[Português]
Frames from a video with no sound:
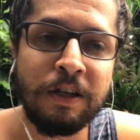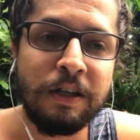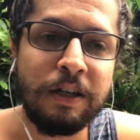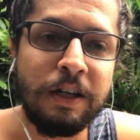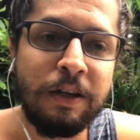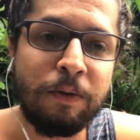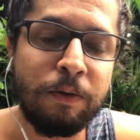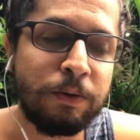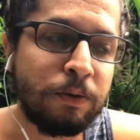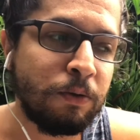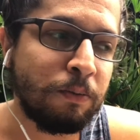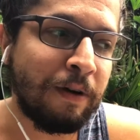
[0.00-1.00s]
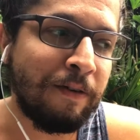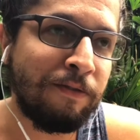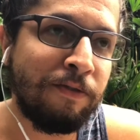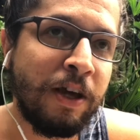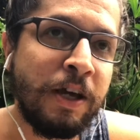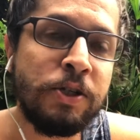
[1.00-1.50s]
Ele costuma
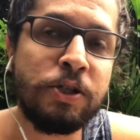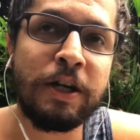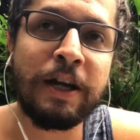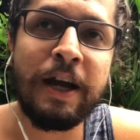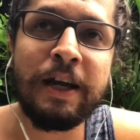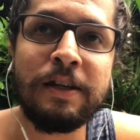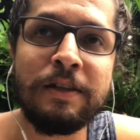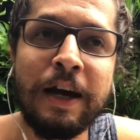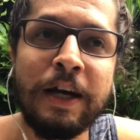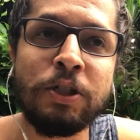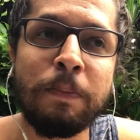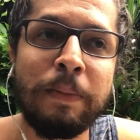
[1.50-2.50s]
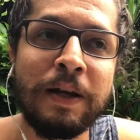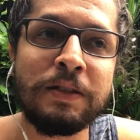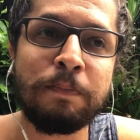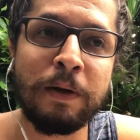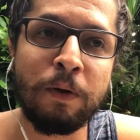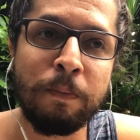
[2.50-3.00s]
ver e enxergar a realidade apenas
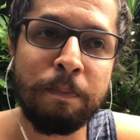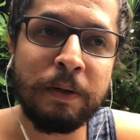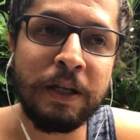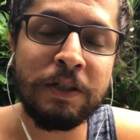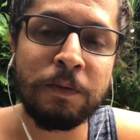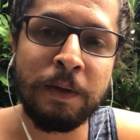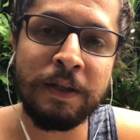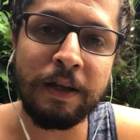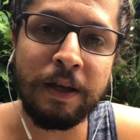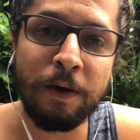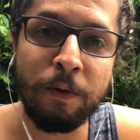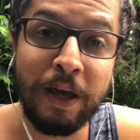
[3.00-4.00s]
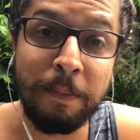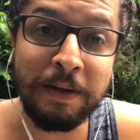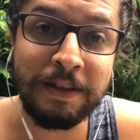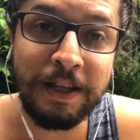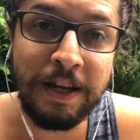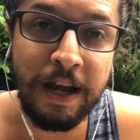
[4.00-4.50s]
pelo prisma daquilo que é
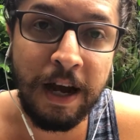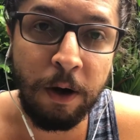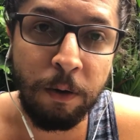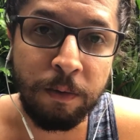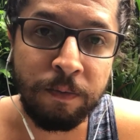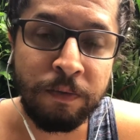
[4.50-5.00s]
material,